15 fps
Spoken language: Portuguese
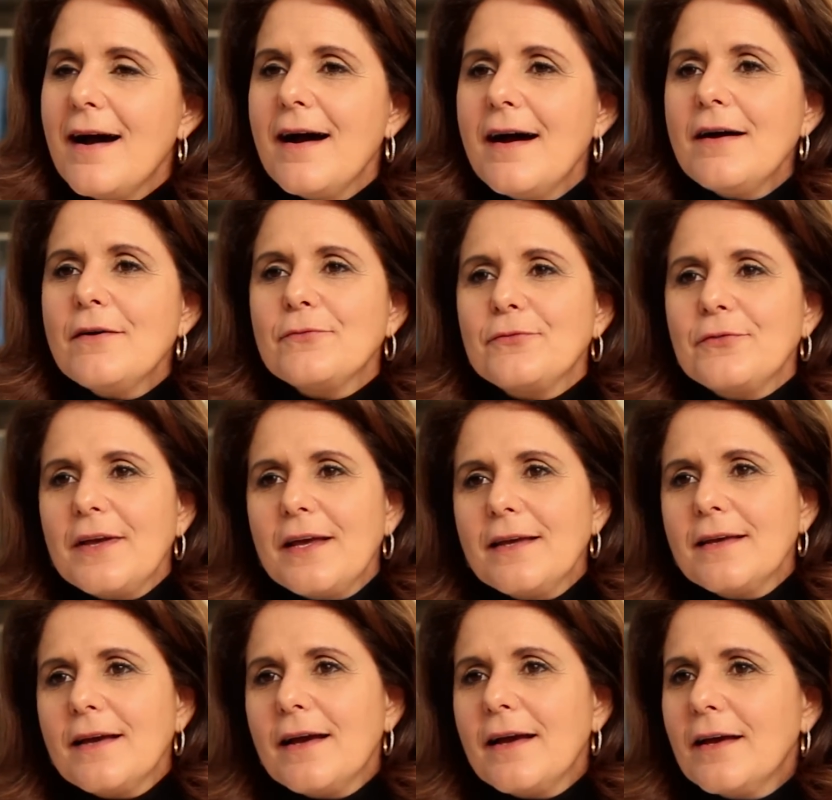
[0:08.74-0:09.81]
A
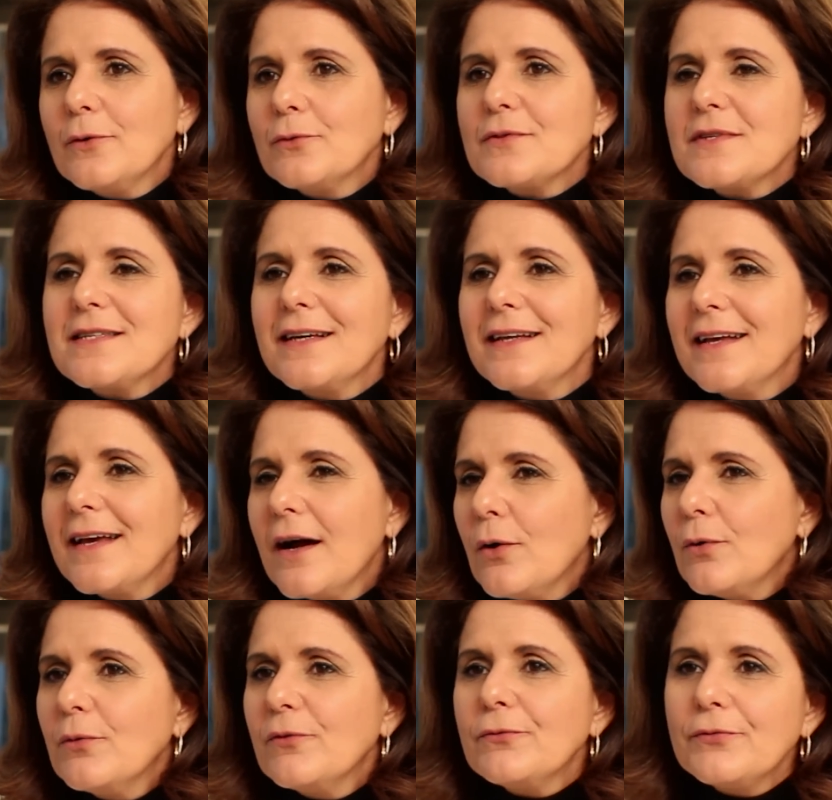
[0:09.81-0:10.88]
aveia é um
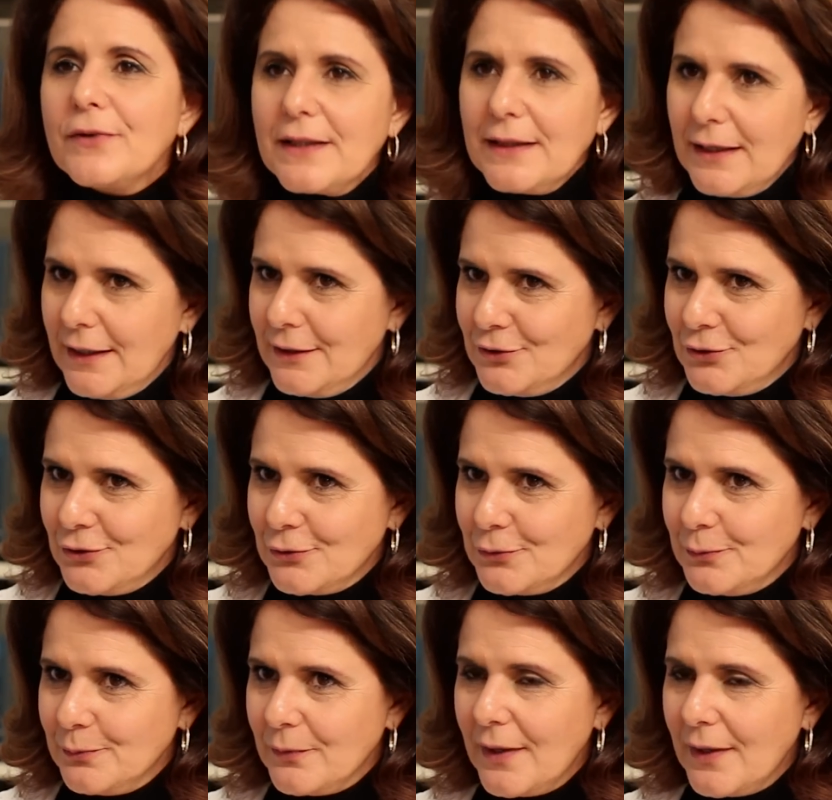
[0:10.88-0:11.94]
cereal fantástico,